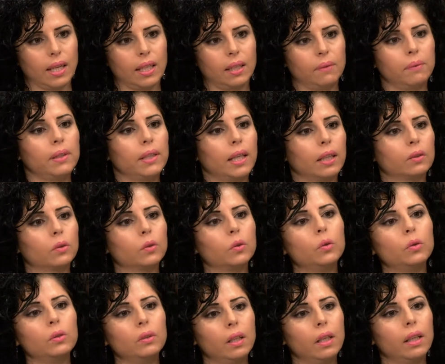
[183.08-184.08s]
يعني بدها
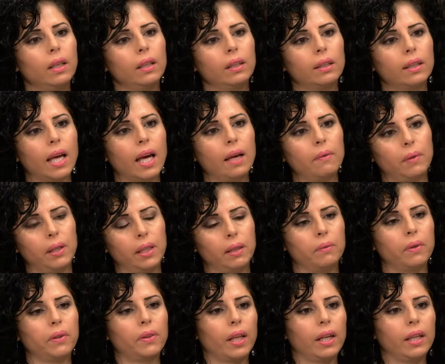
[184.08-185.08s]
تكون كامله
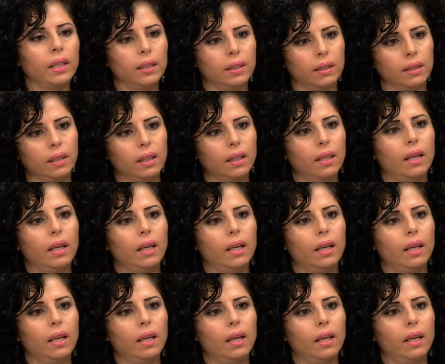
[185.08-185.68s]
مثاليه